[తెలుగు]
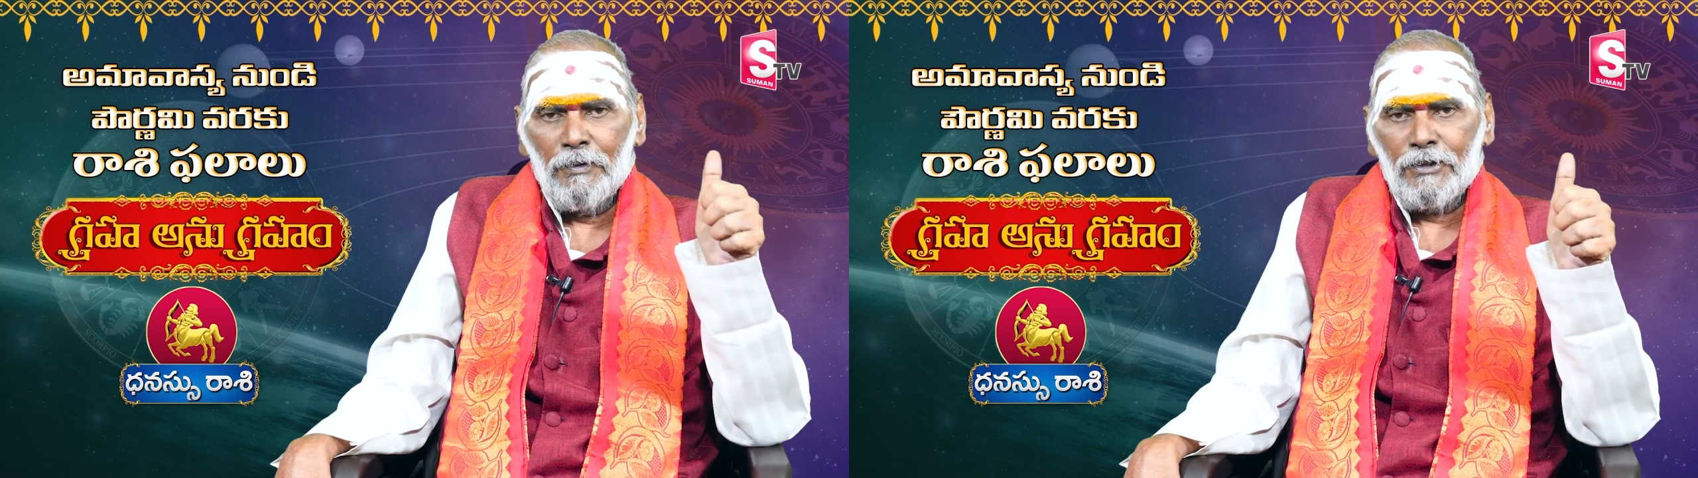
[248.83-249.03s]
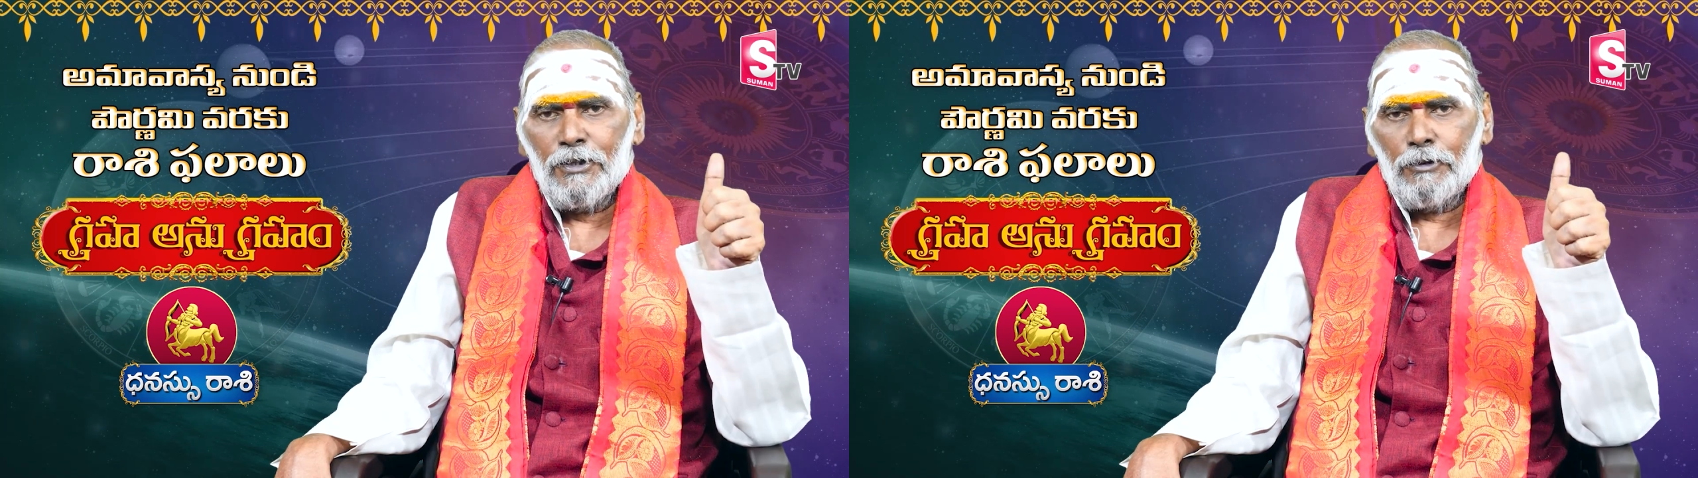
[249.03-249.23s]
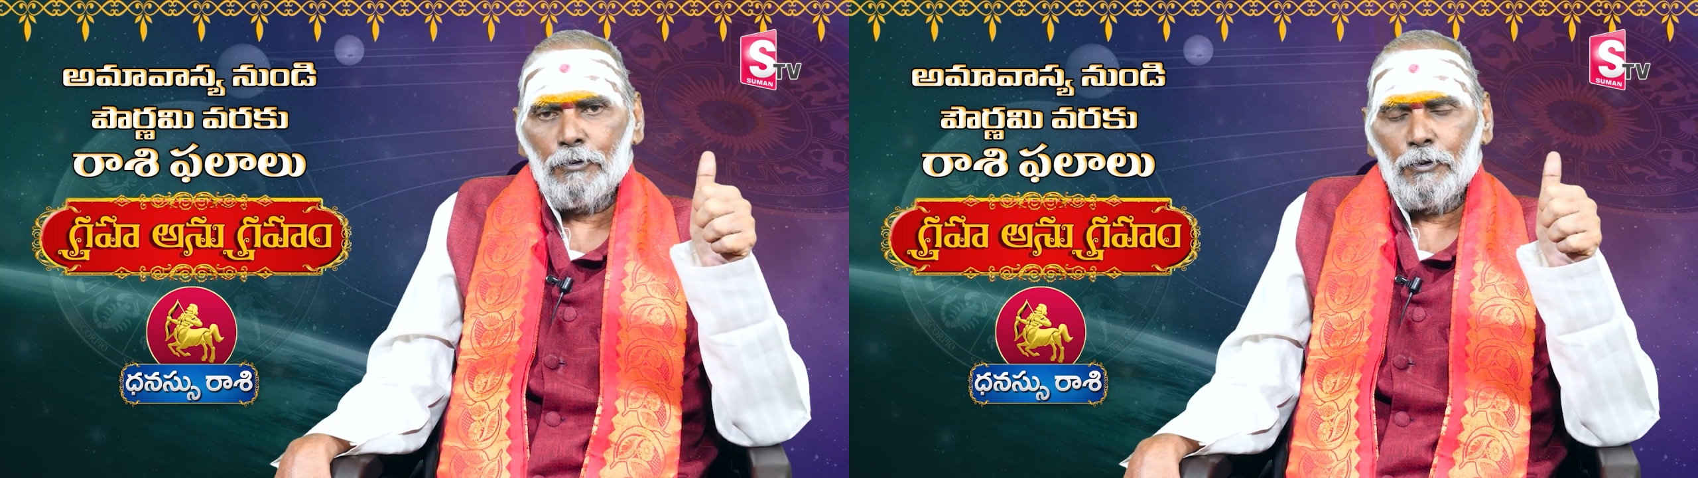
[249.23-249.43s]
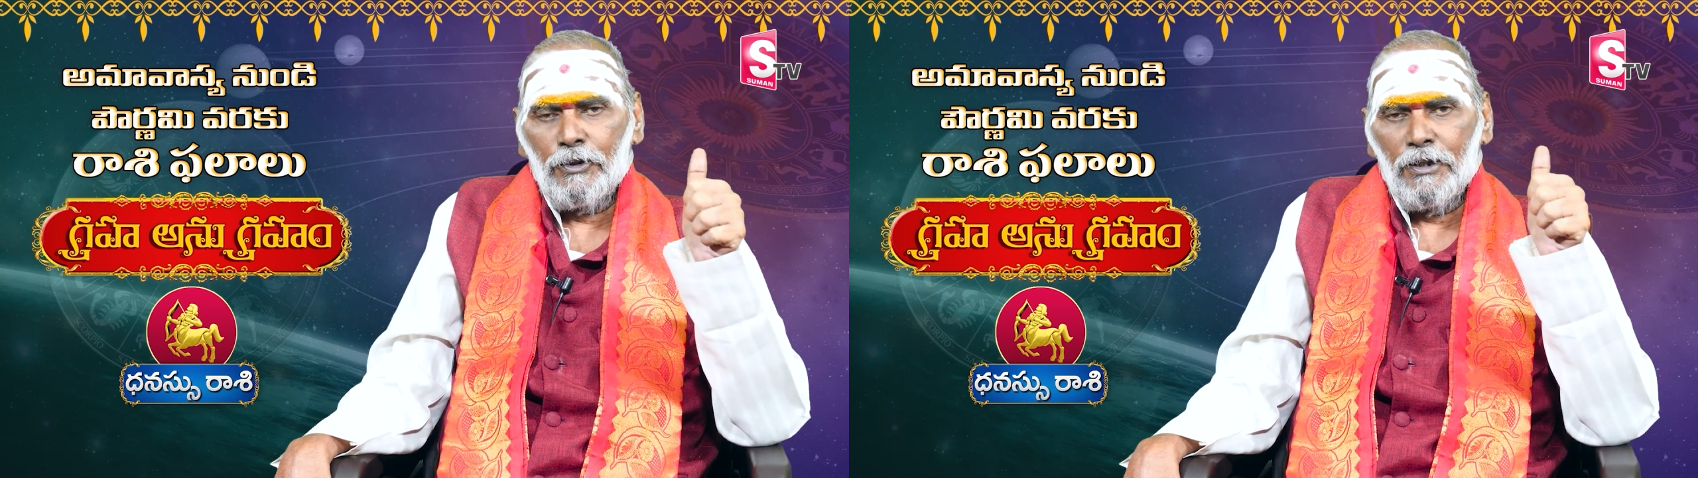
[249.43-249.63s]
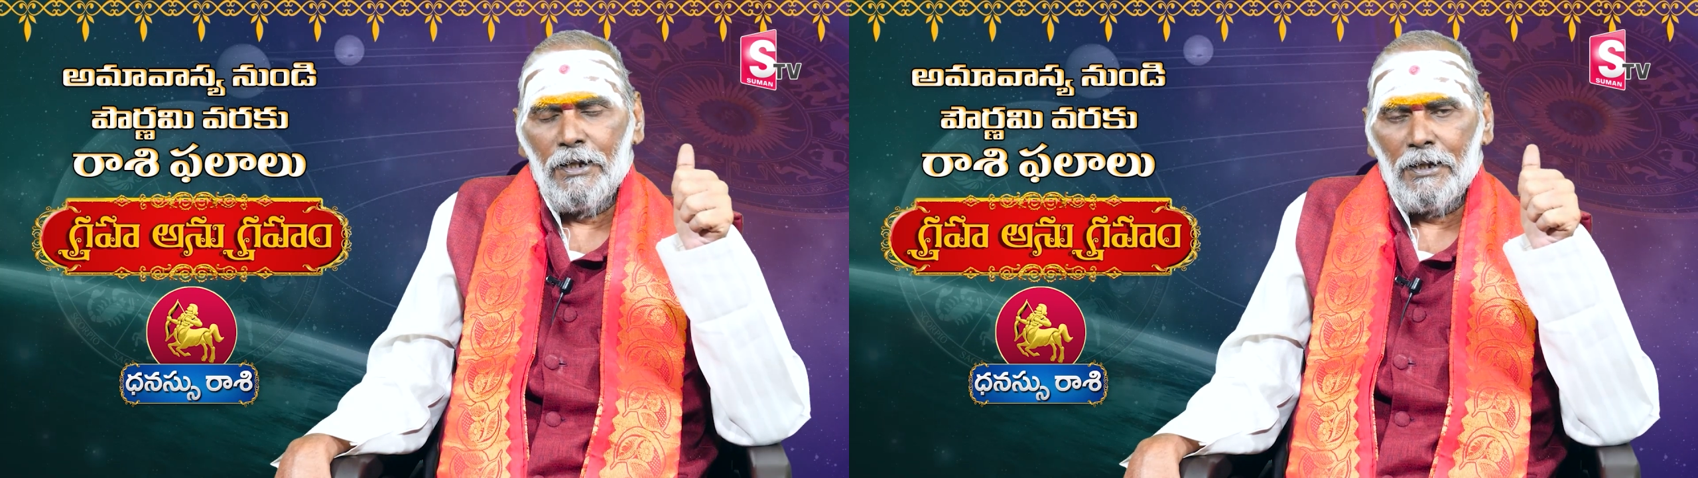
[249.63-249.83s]

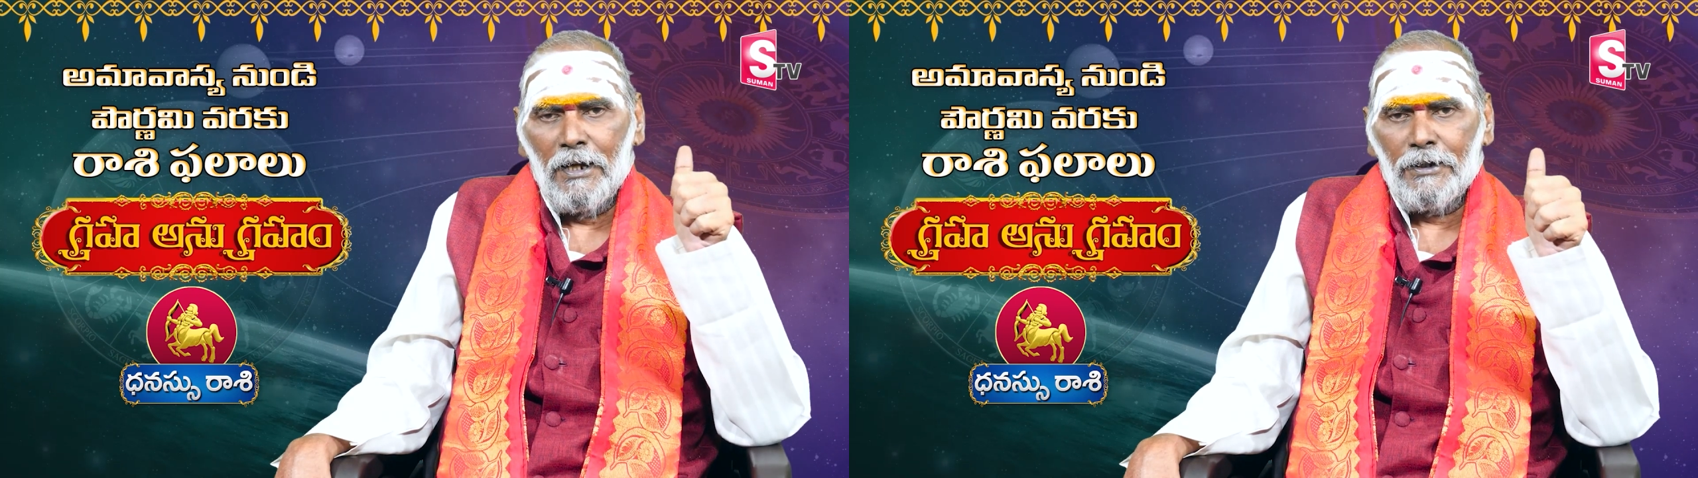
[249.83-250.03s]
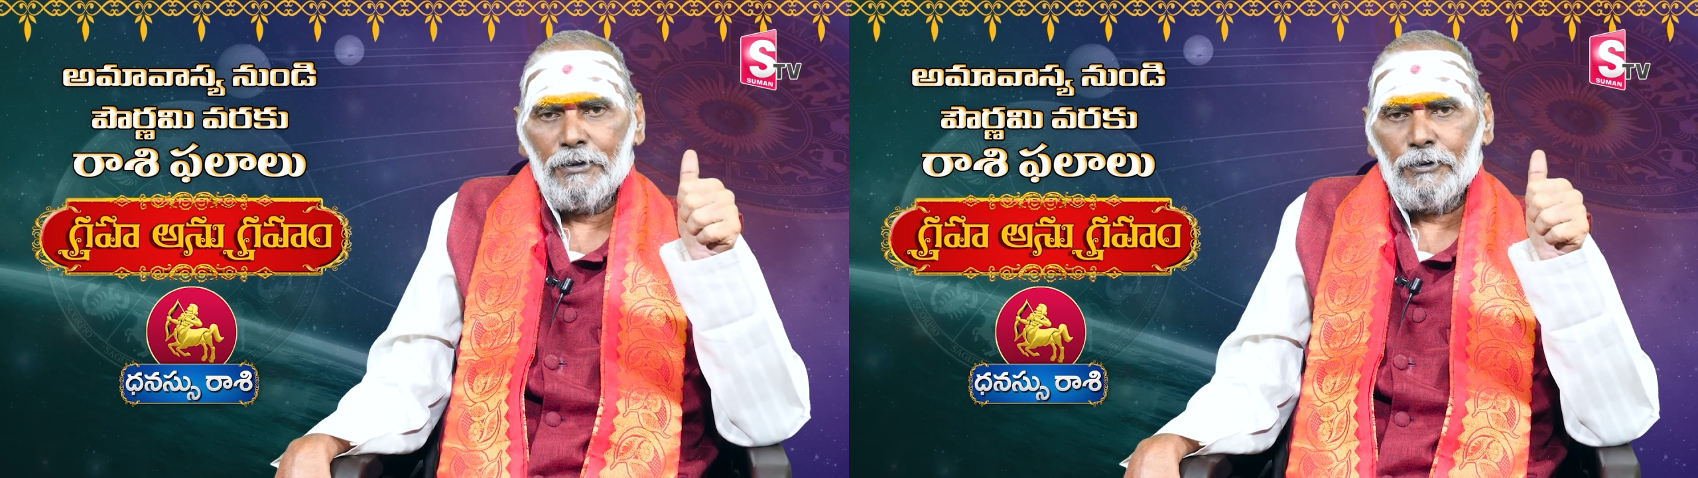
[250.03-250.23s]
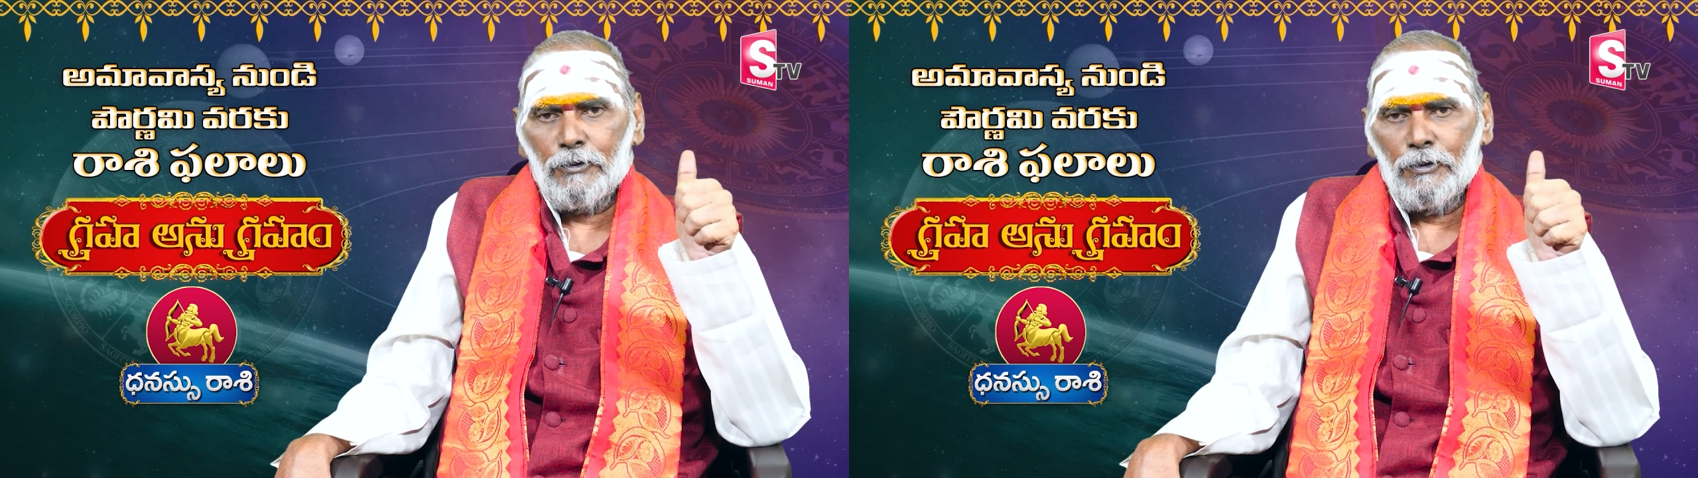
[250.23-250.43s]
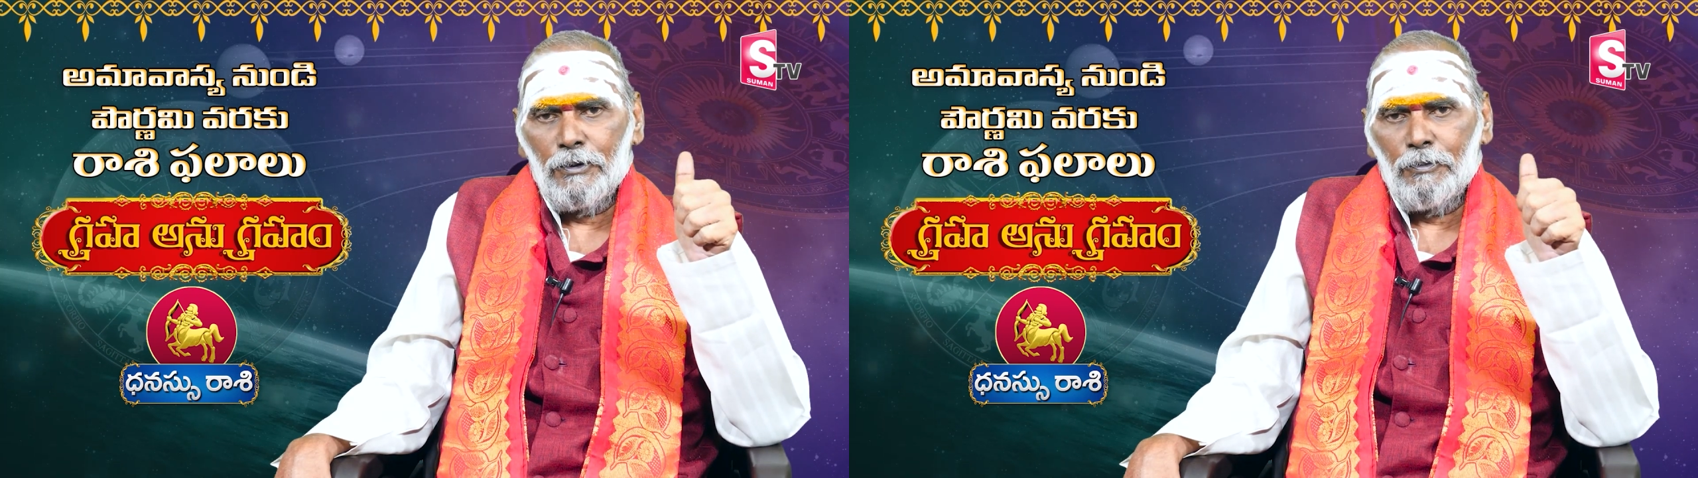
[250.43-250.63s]
మనస్తత్వంతో ఏకాగ్రతతోటి